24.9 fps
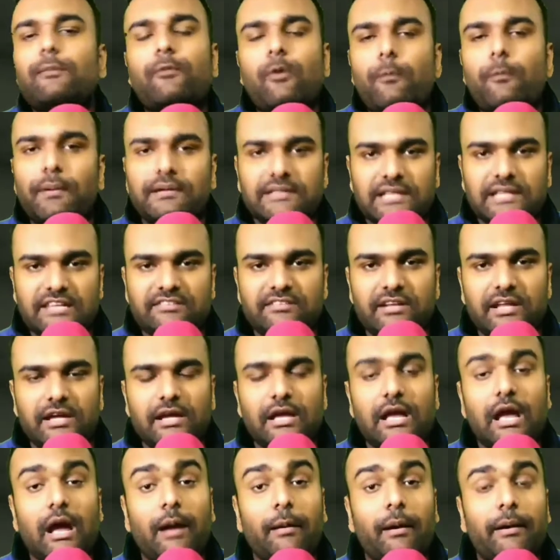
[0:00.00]
आपको पता नहीं
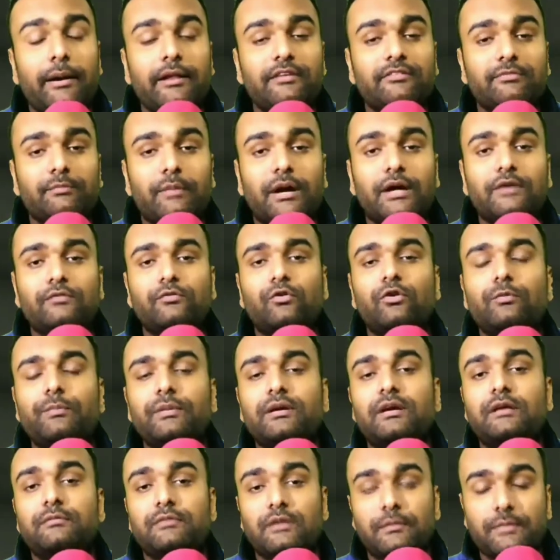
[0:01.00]
चलेगा कि हमारे स्मार्टफोन
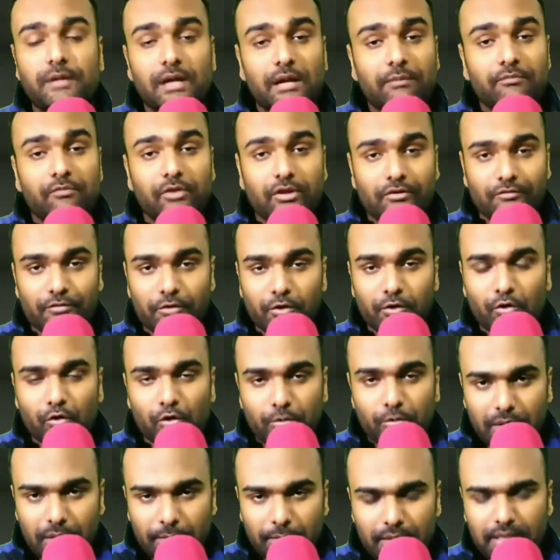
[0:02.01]
में कभी अभी हम वीडियो
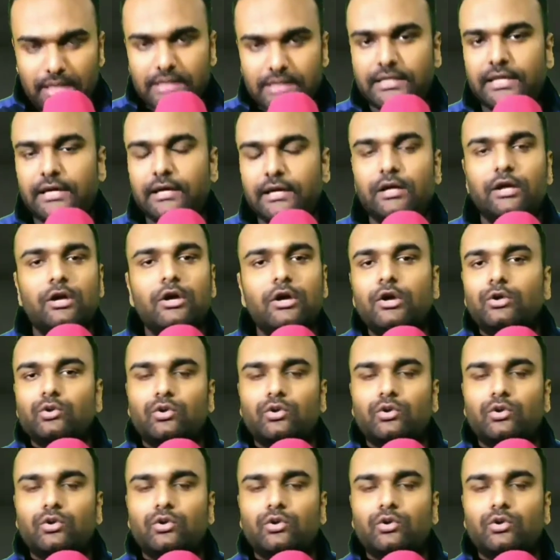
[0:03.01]
कॉल भी हम लेते हैं